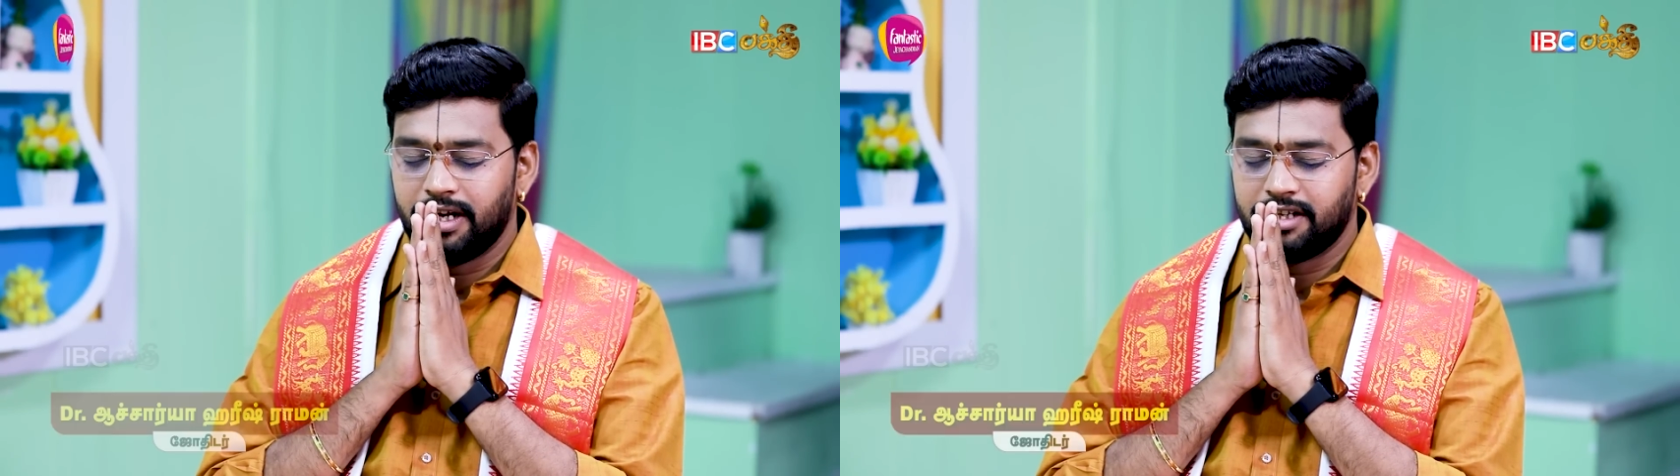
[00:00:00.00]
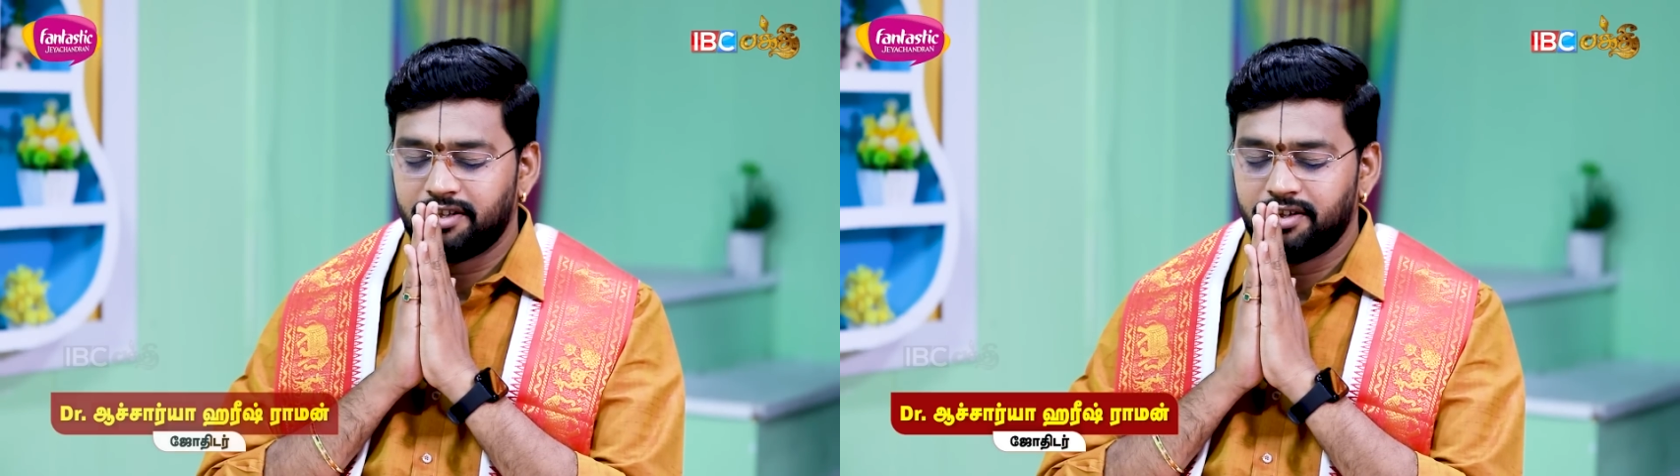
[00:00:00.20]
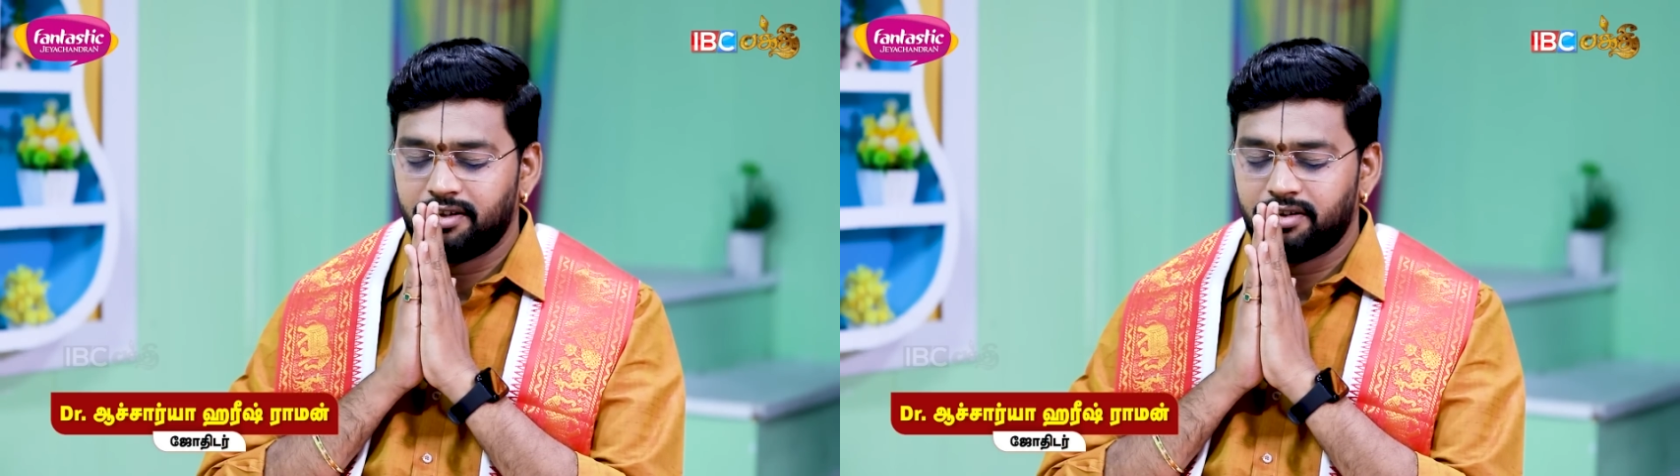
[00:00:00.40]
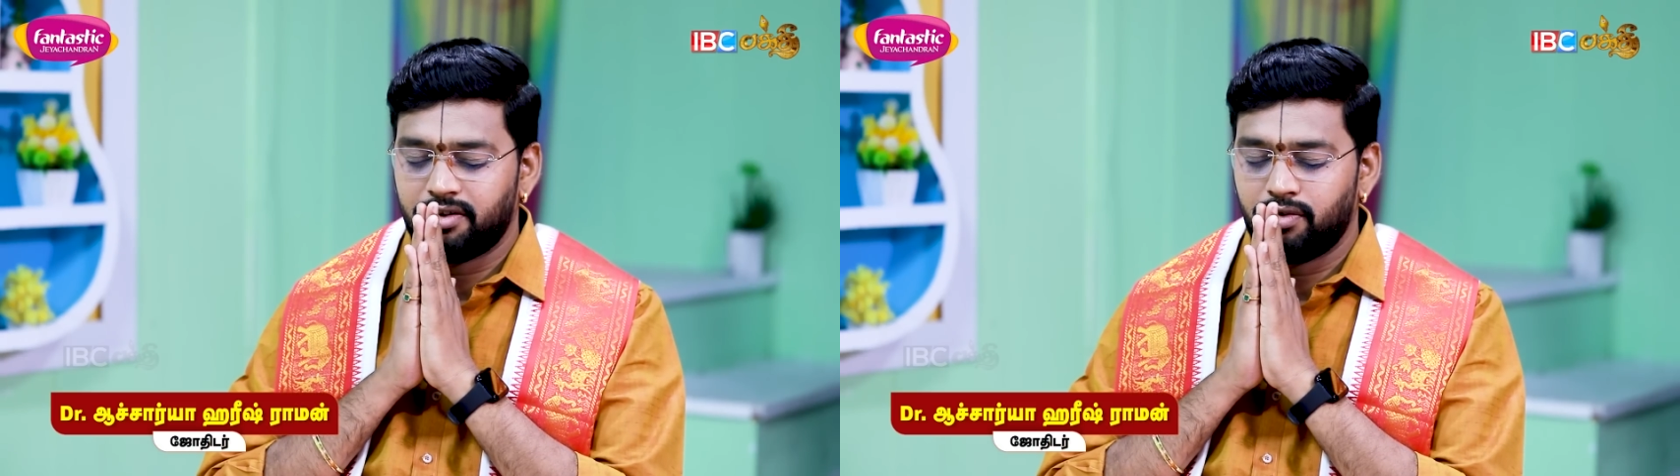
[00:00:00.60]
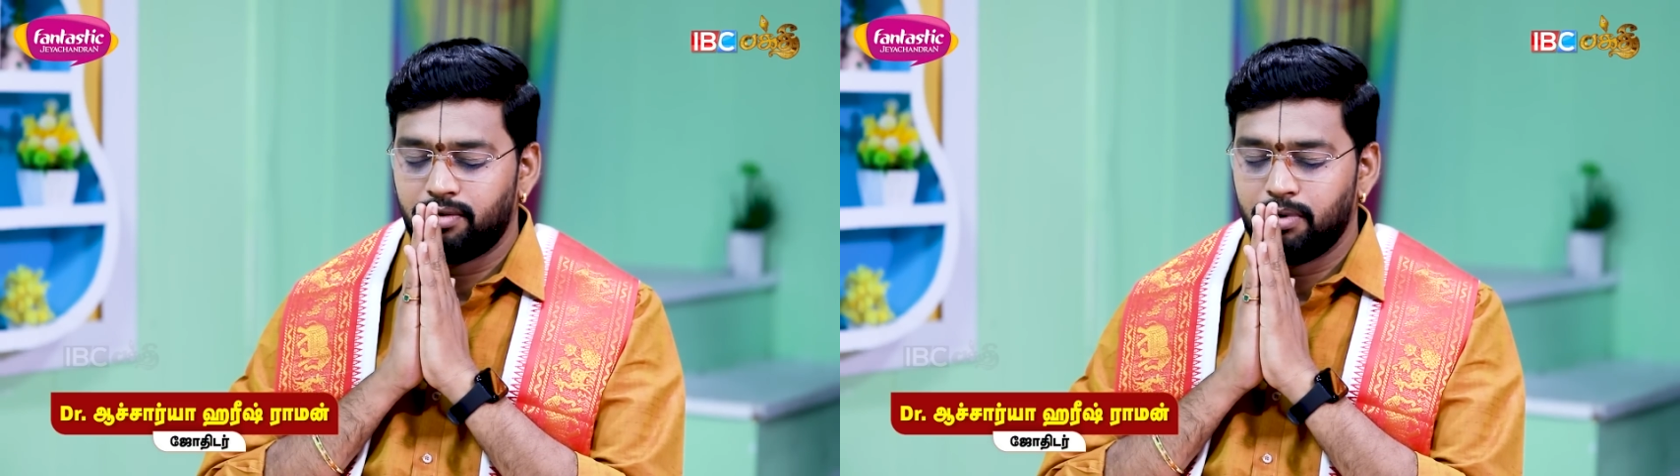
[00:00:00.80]
வியாசதீர்த்த
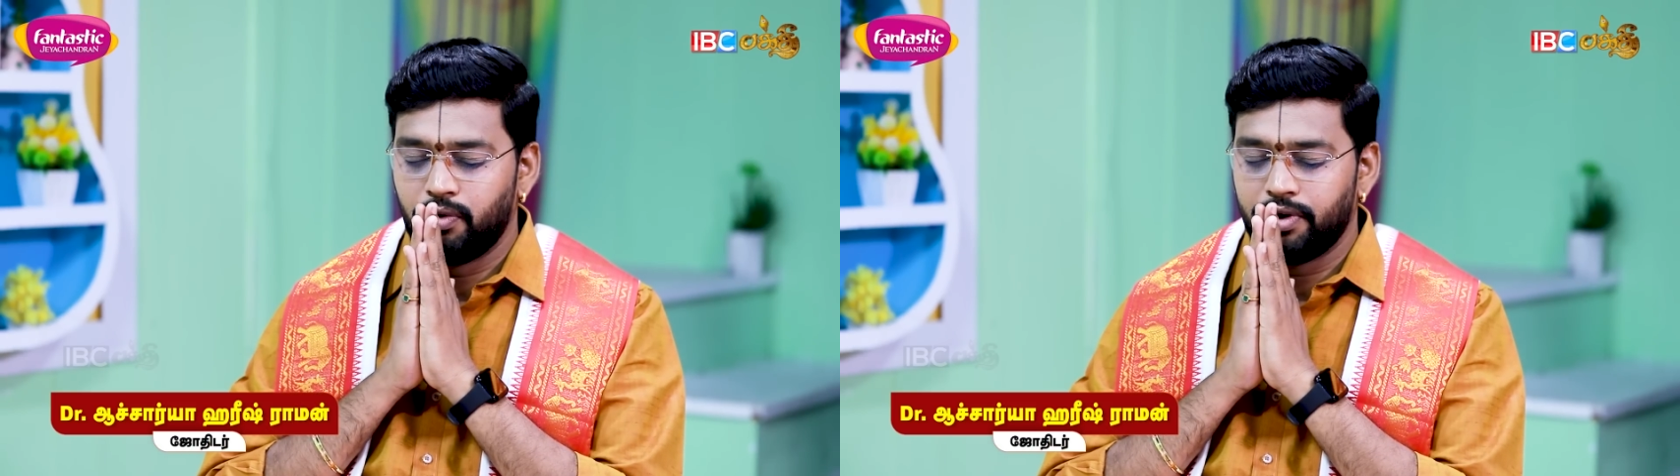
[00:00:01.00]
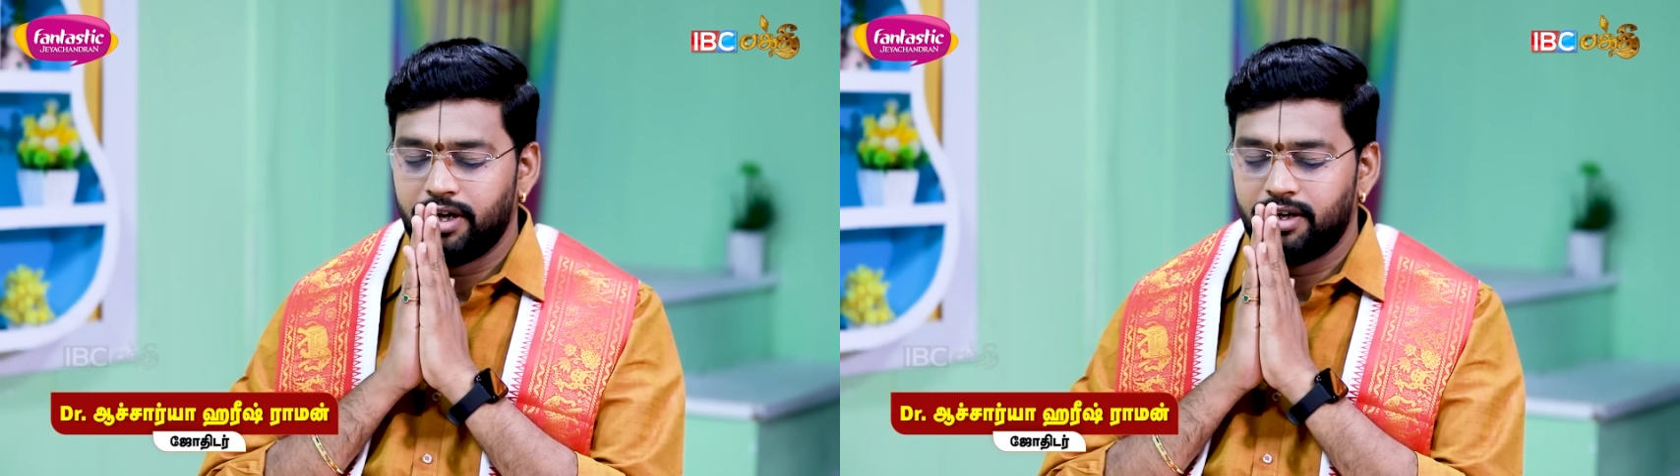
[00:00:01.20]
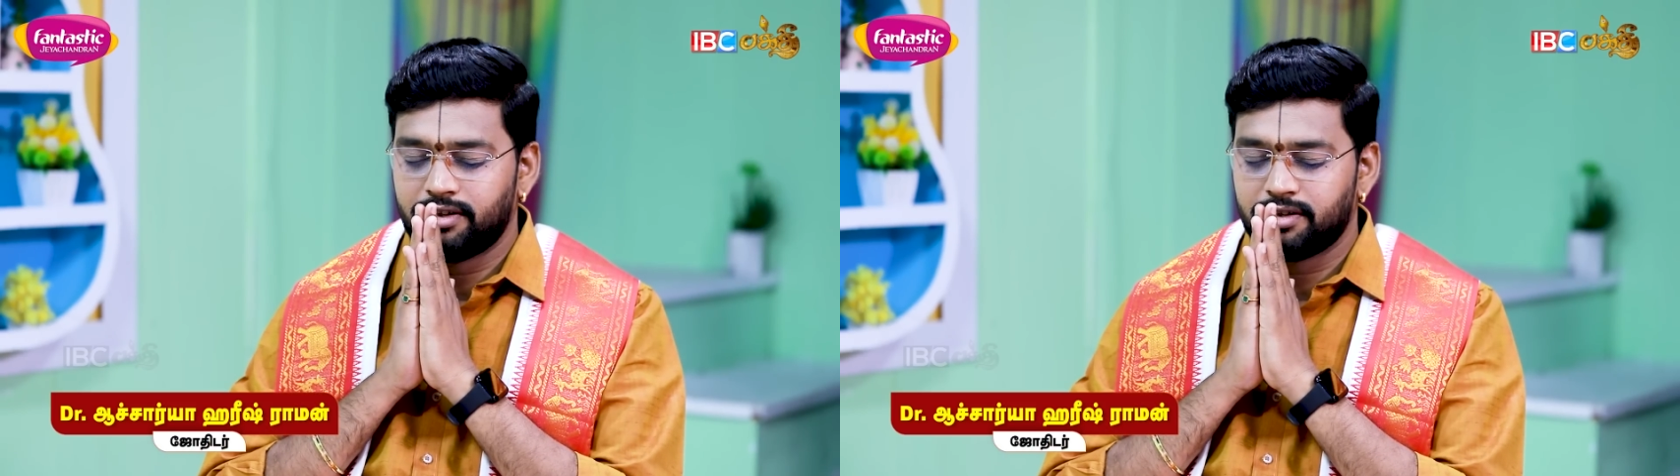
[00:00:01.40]
குருர் பூயா